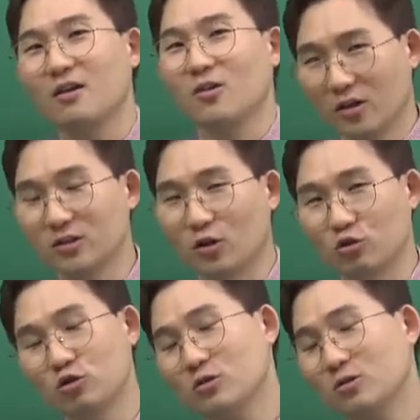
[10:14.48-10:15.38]
여기서
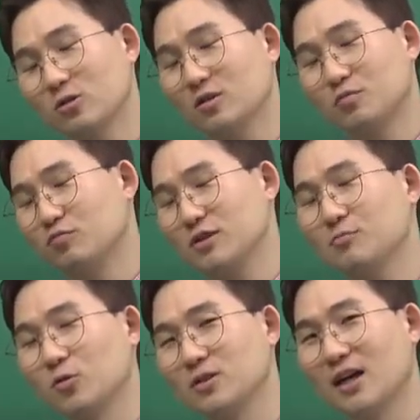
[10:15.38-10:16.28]
충격적인 부분이
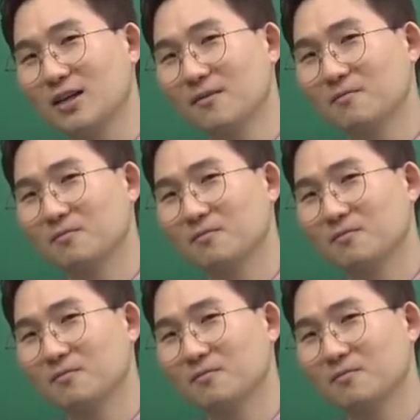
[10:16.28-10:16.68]
뭔지 아니?